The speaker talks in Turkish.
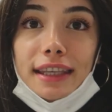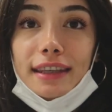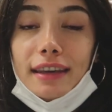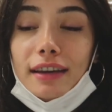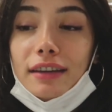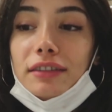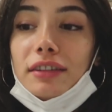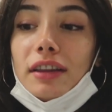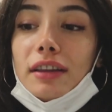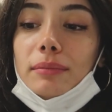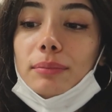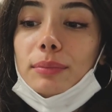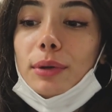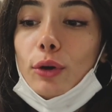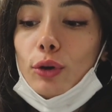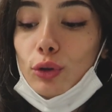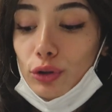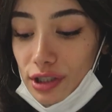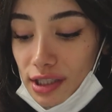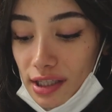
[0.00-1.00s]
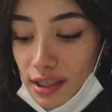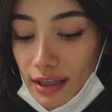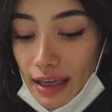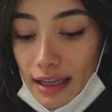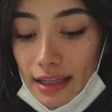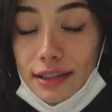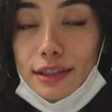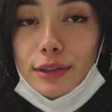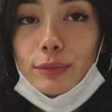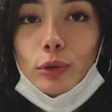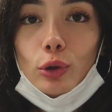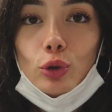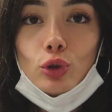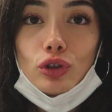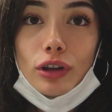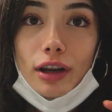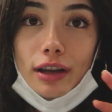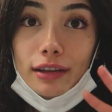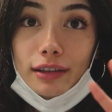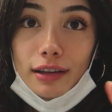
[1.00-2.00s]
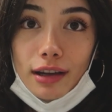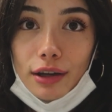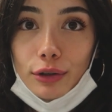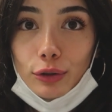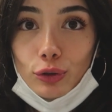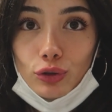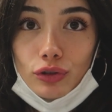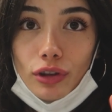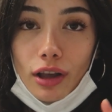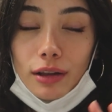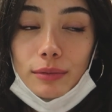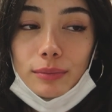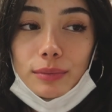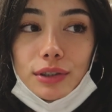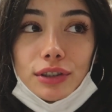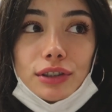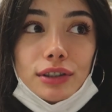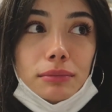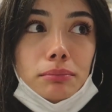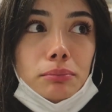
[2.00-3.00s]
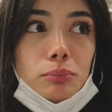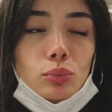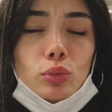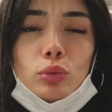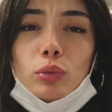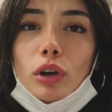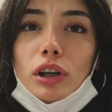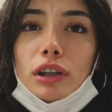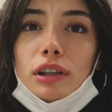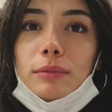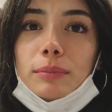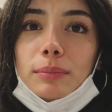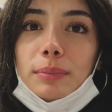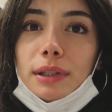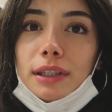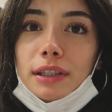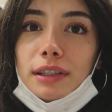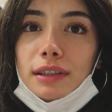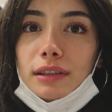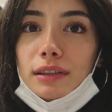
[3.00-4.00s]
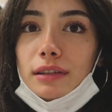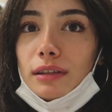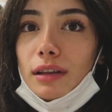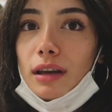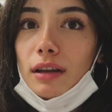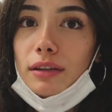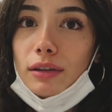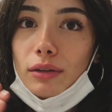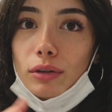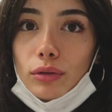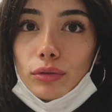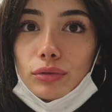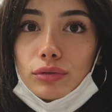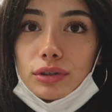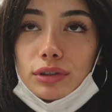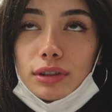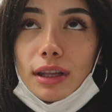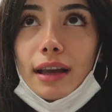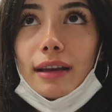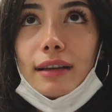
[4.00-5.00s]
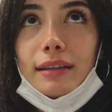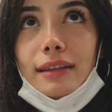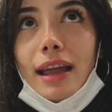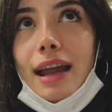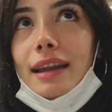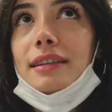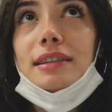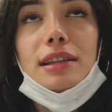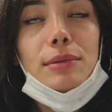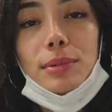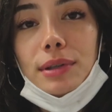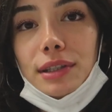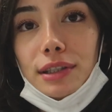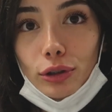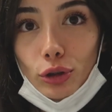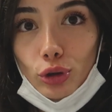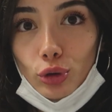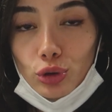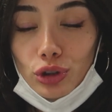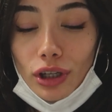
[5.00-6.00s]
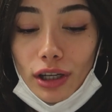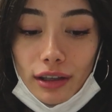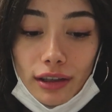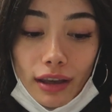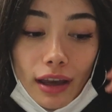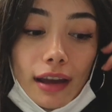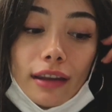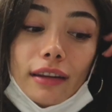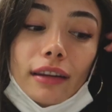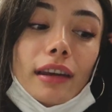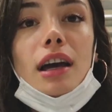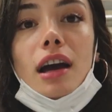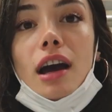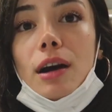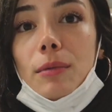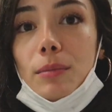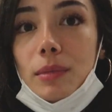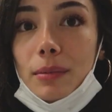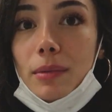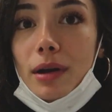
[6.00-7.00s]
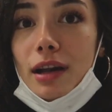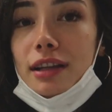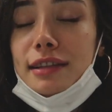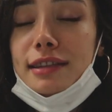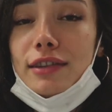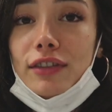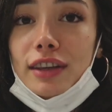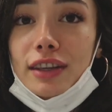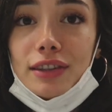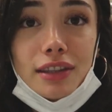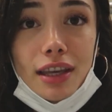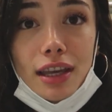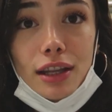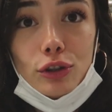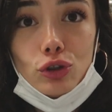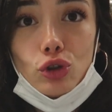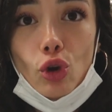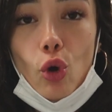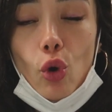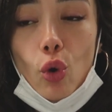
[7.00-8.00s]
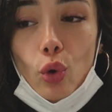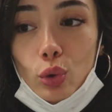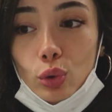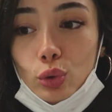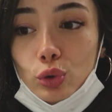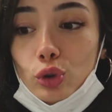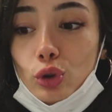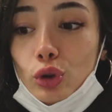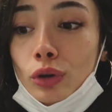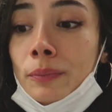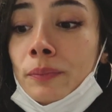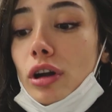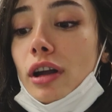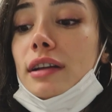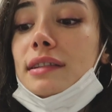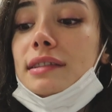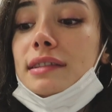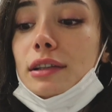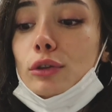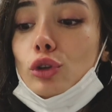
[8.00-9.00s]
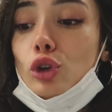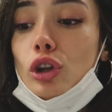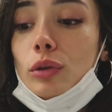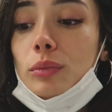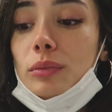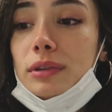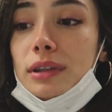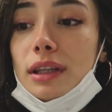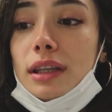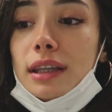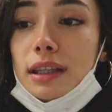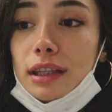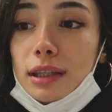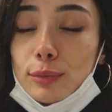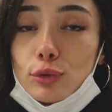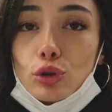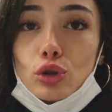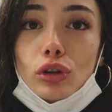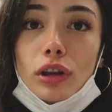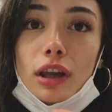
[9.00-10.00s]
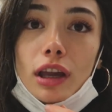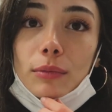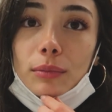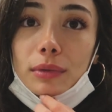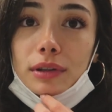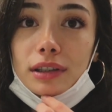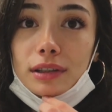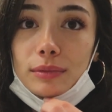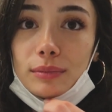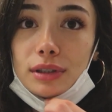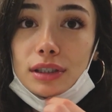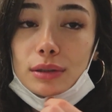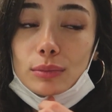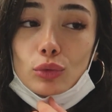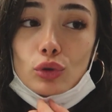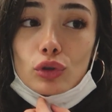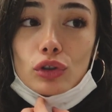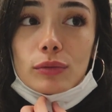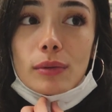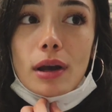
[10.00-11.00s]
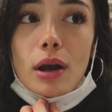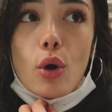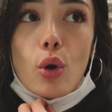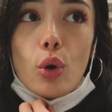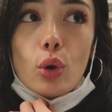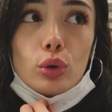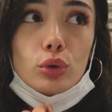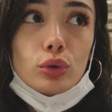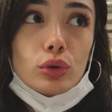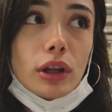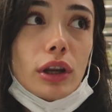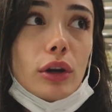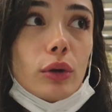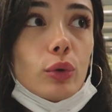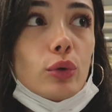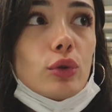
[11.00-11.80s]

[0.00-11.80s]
Ikea'dan bir önceki gelişimde üç tane kaktüs almıştım. Bu arada bir yıl kadar önce, neredeyse bir yıl olacak yani. Ama maalesef iki tanesi öldü. Karantina döneminde gidip sulayamadığım için büyük ihtimal öldüler.